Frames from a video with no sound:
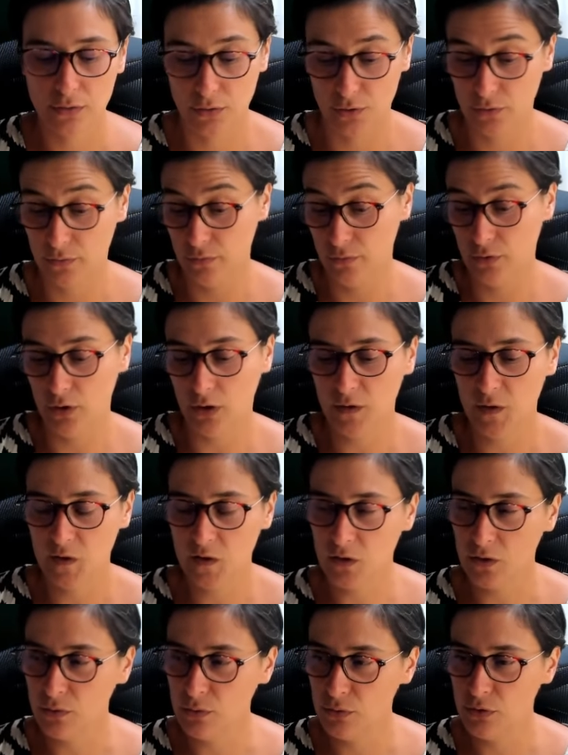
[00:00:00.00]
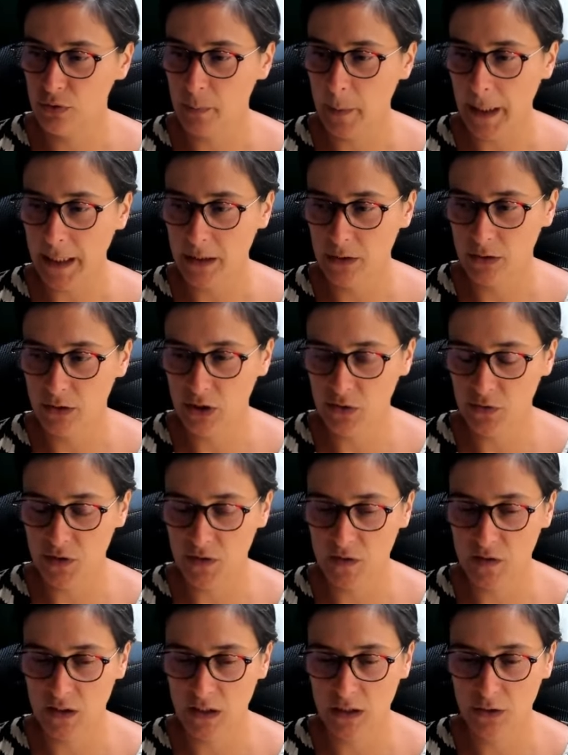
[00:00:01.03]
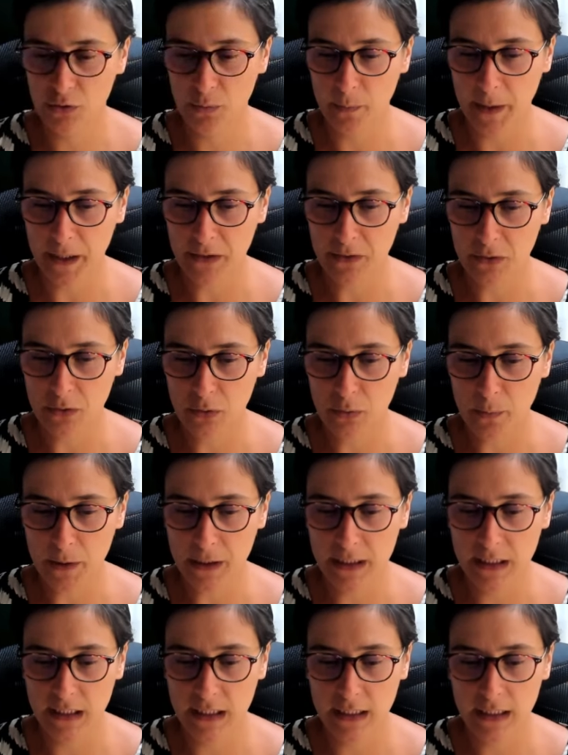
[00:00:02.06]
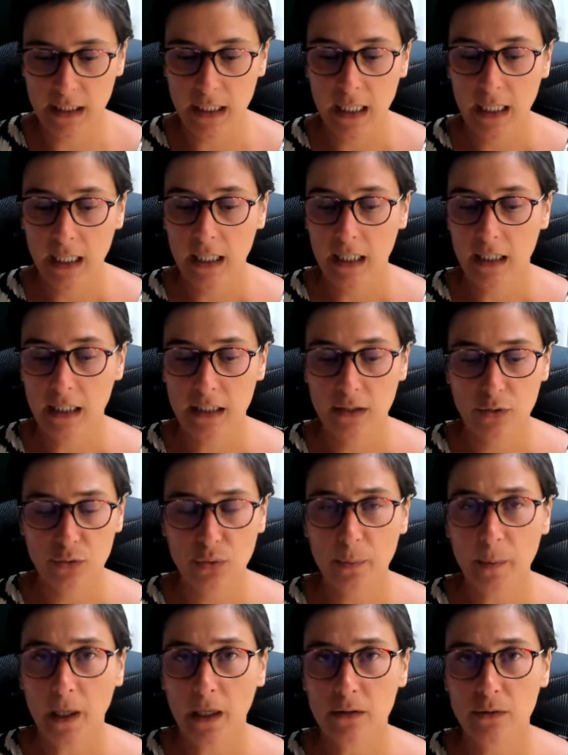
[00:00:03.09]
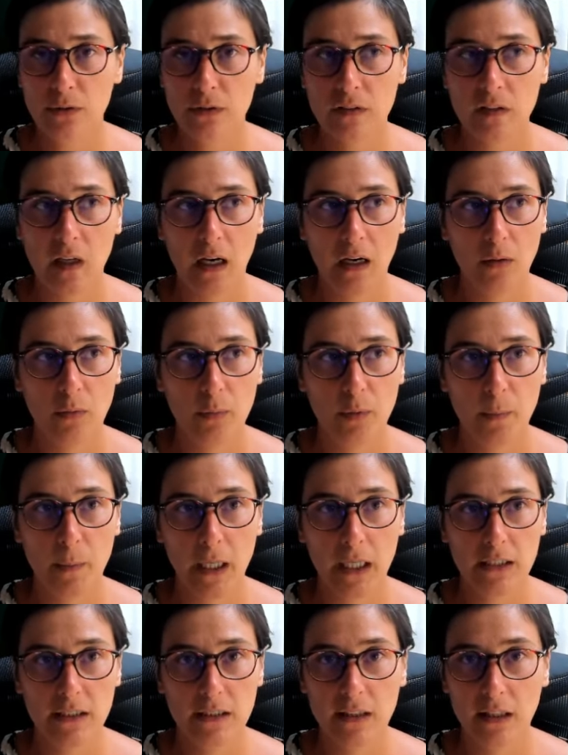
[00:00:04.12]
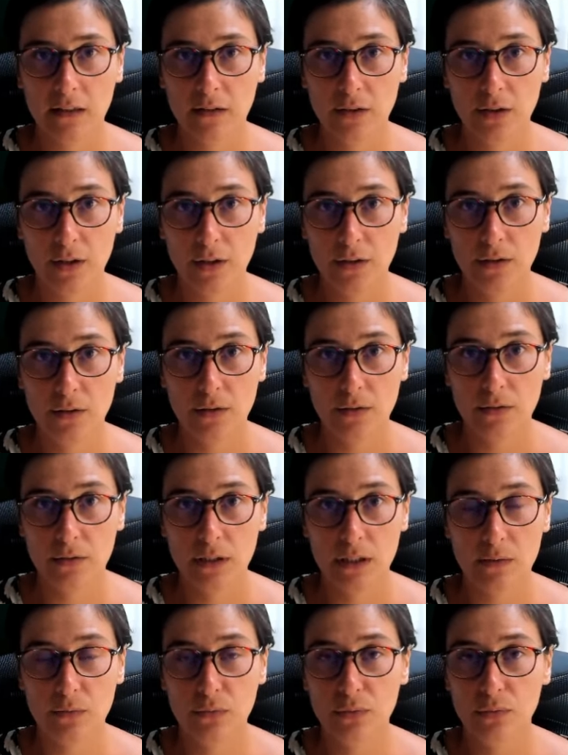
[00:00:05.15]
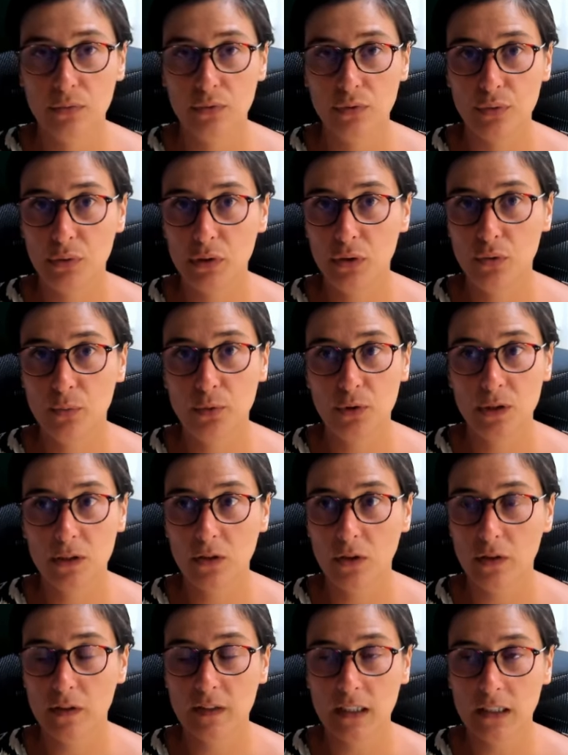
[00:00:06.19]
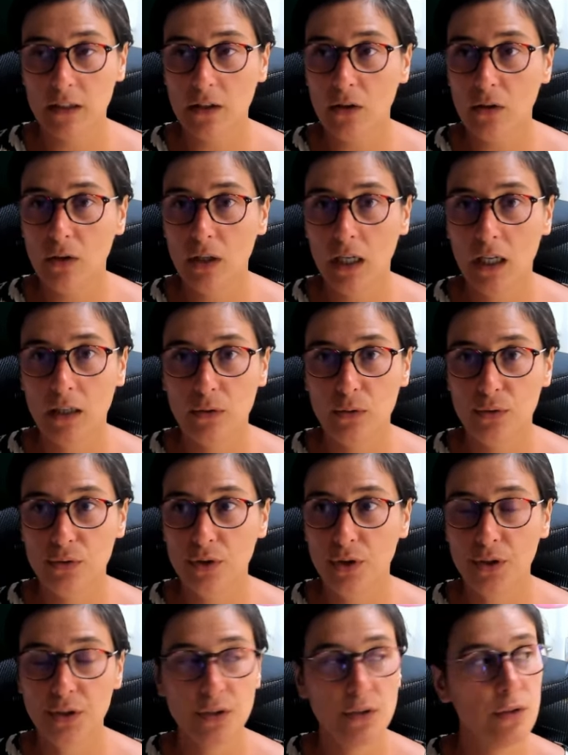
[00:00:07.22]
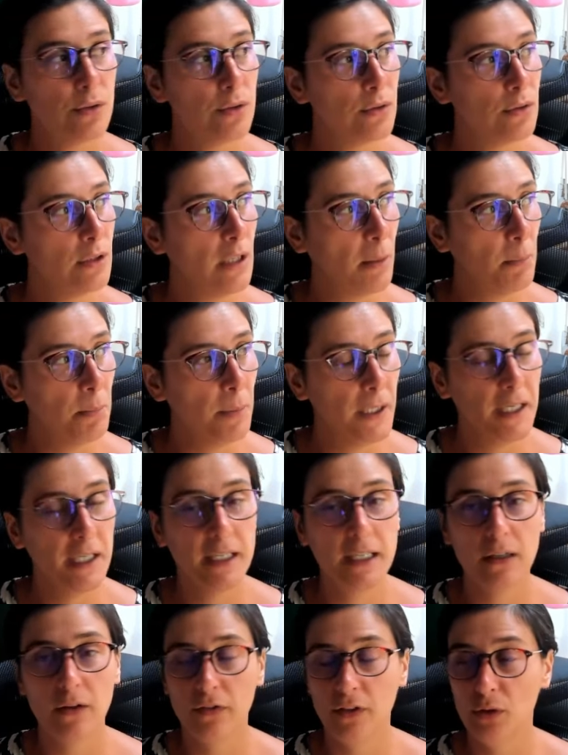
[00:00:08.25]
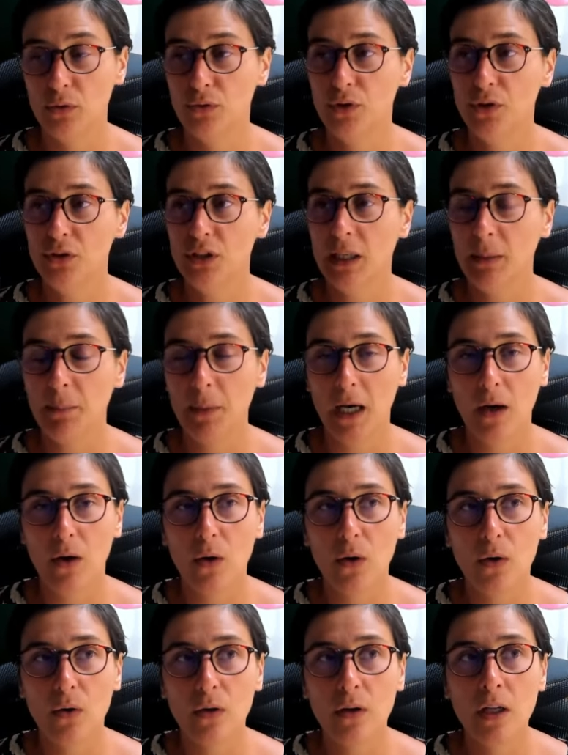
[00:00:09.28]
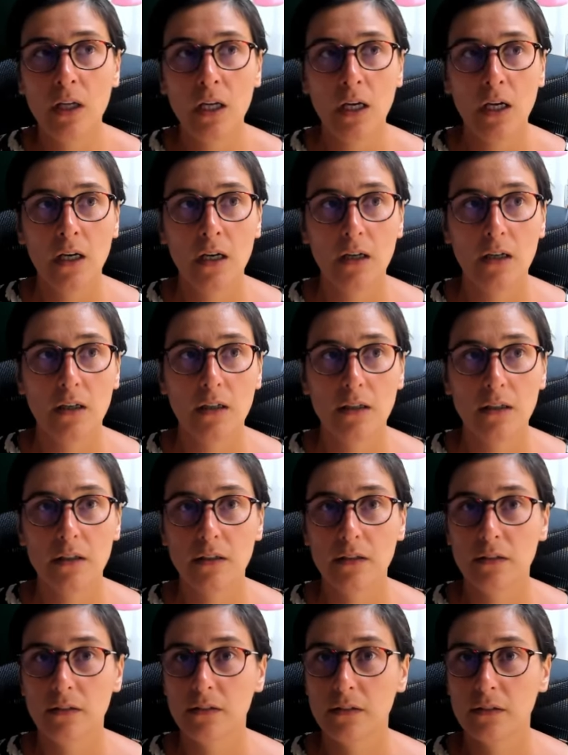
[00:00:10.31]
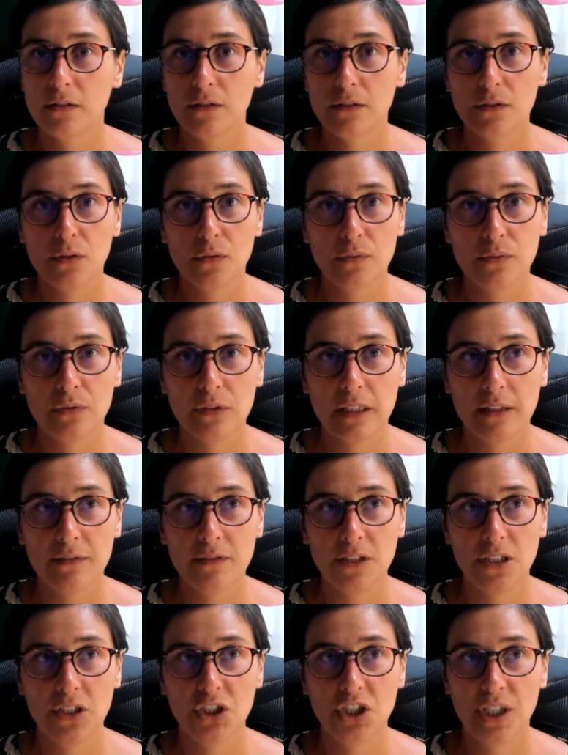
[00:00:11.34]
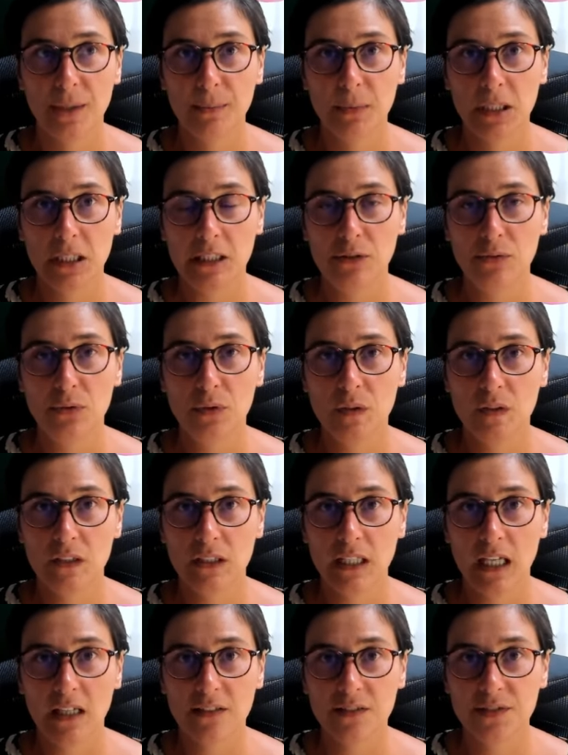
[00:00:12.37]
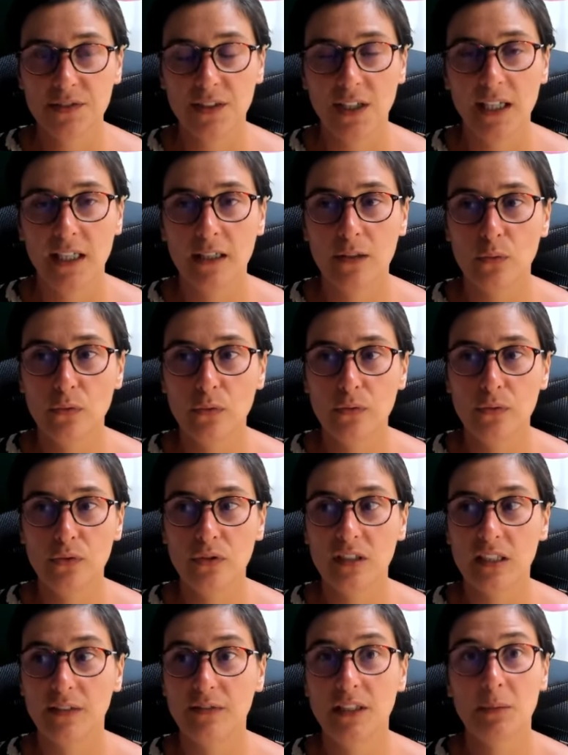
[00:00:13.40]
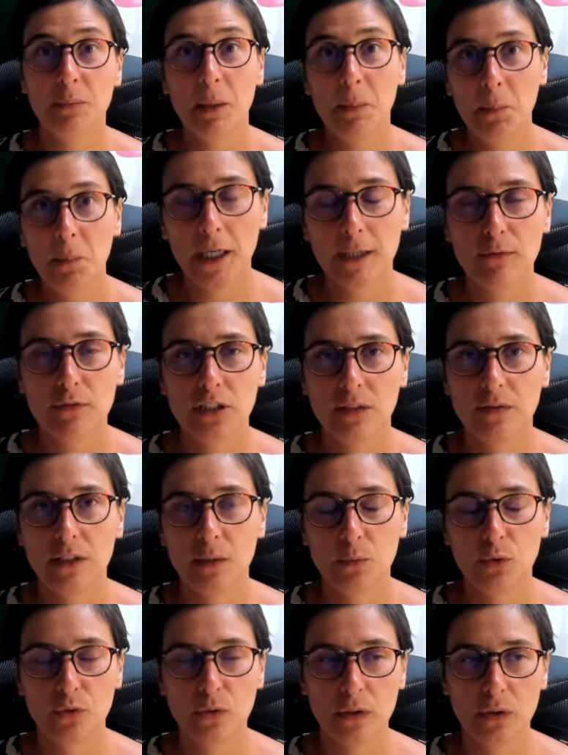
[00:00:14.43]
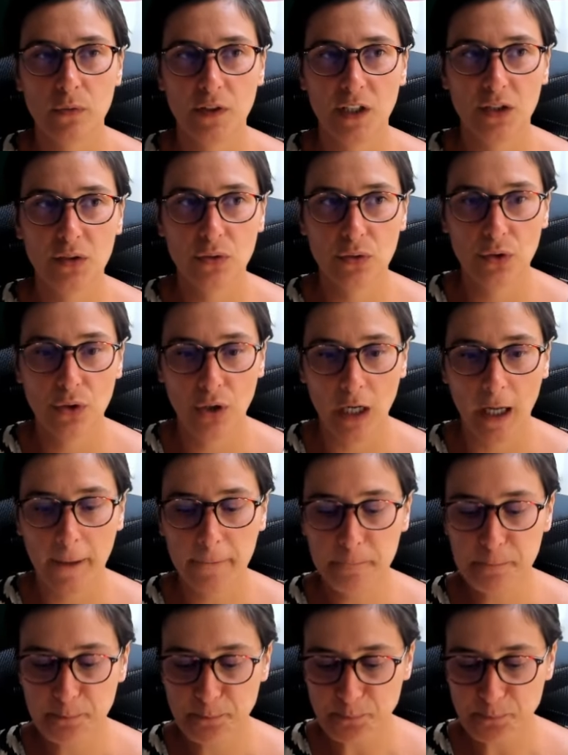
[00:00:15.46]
vous sortez sans doute d'une période difficile, d'une période compliquée, et quand on parle de ça, on peut parler d'un deuil euh, qui vous suit depuis 35 ans, hein, le deuil d'un père, enfin le deuil d'un parent, euh, que vous n'aviez jamais réussi à faire, ou vous ne saviez même vous aviez besoin de faire ce deuil-là.